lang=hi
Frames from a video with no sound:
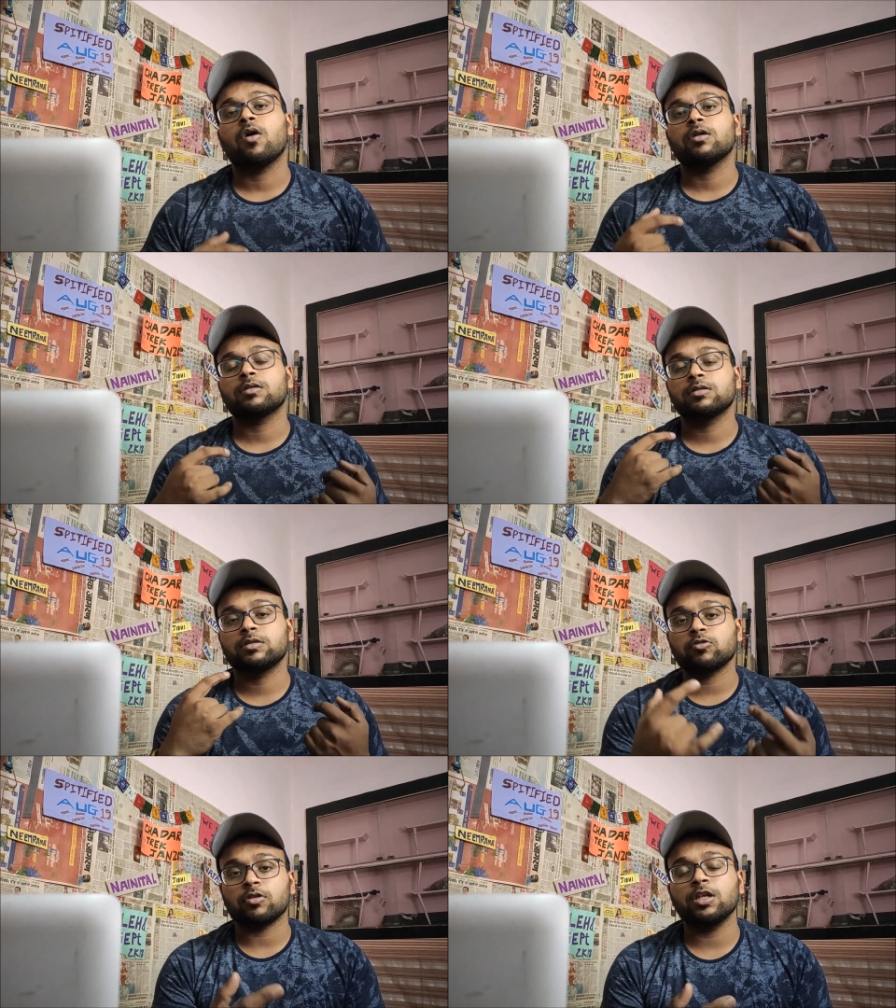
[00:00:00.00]
और
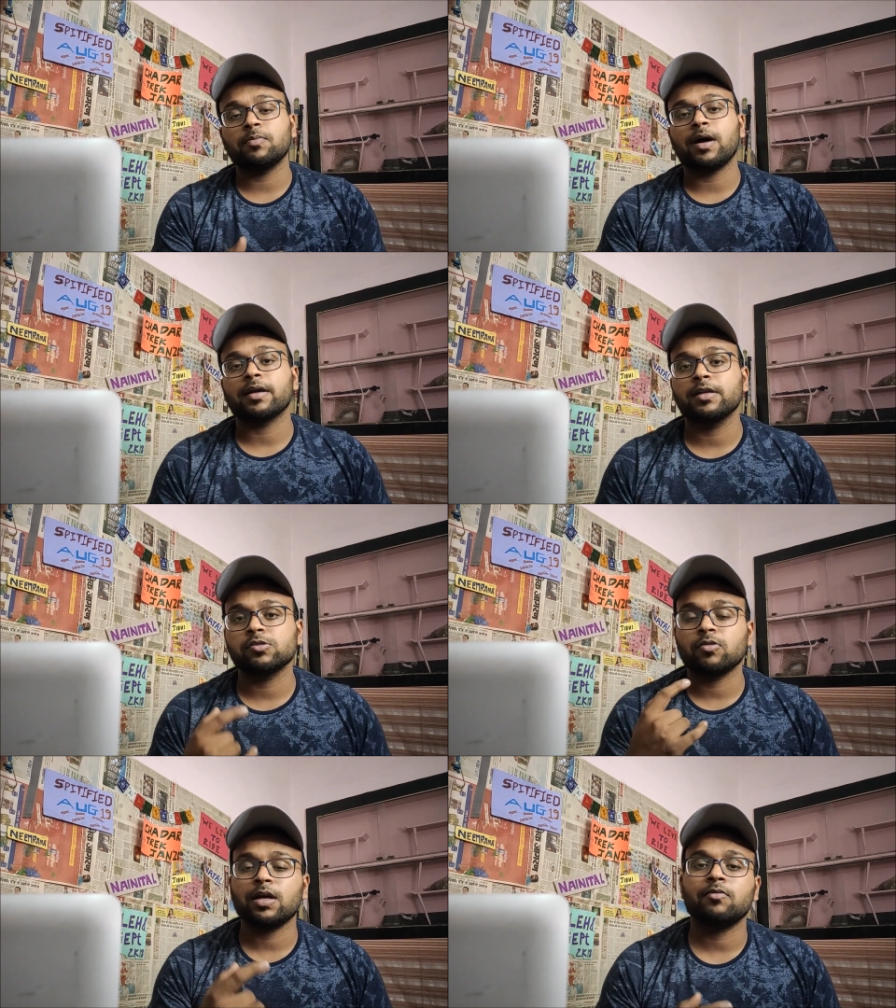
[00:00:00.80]
चौथी पार्किंग
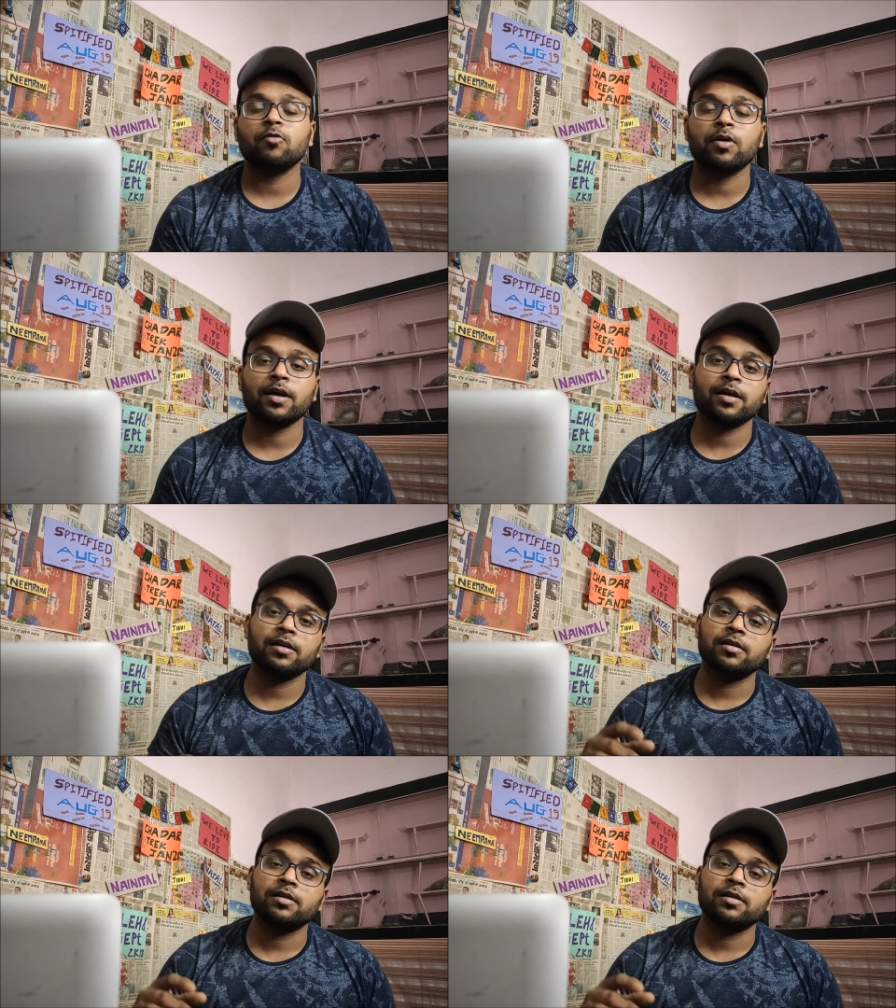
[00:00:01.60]
जो है वो है